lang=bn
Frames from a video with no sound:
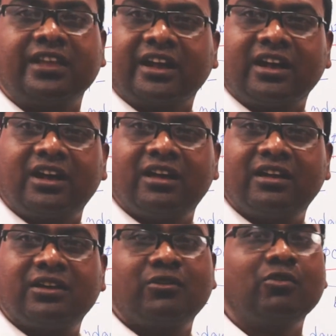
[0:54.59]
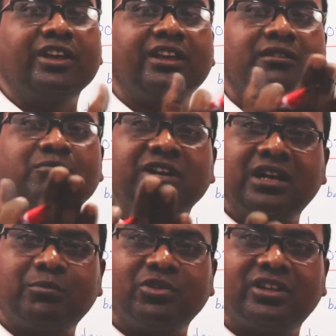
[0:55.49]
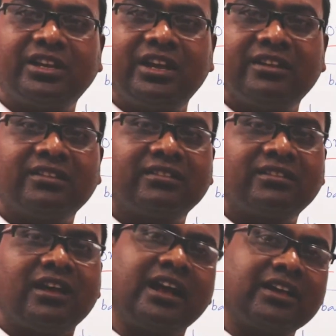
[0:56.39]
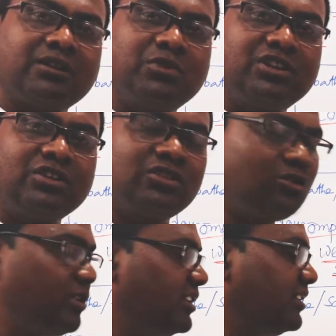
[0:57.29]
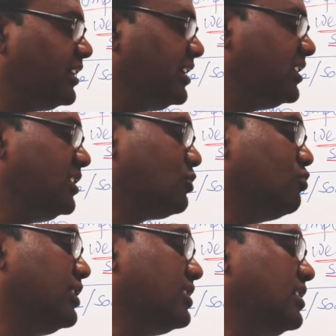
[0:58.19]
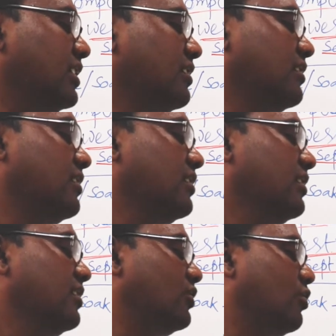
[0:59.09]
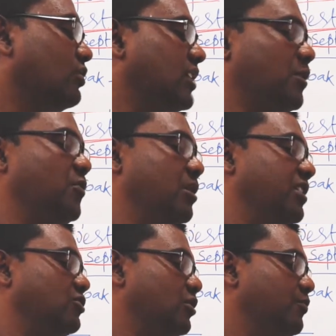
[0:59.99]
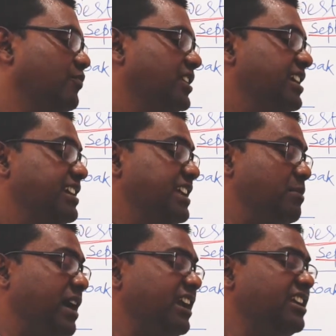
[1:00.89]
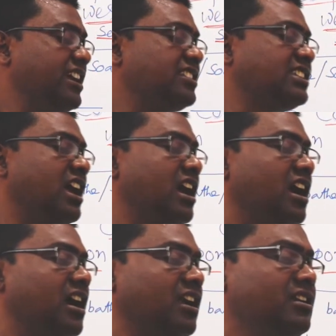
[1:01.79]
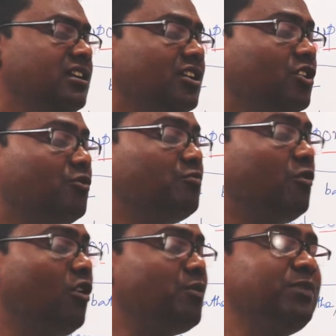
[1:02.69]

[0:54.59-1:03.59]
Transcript: দেখা ওই বিজ্ঞাপন থেকে আগের ভিডিওতে তোমাদের দেখিয়েছি শুনিয়েছি তো তারপর আমরা চলো নেভার ডিড সান মোর